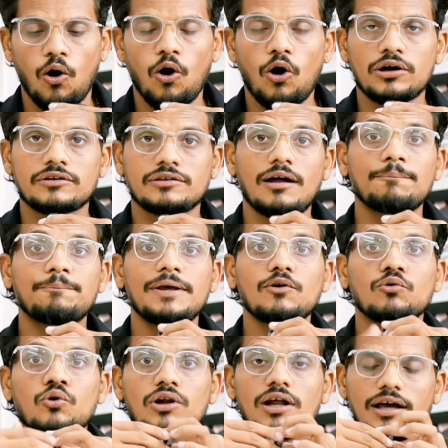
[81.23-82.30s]
और तब भी
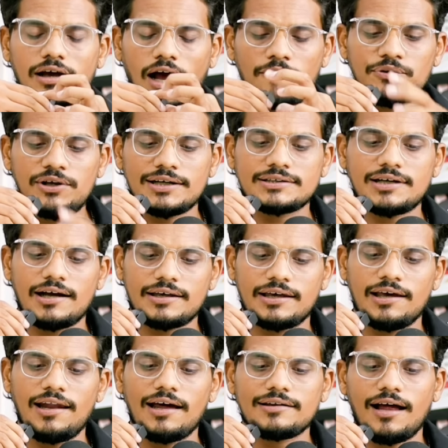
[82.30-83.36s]
उन्होंने काफ़ी अच्छा
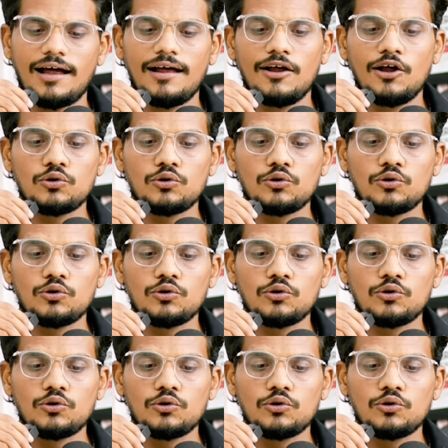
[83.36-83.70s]
खेला था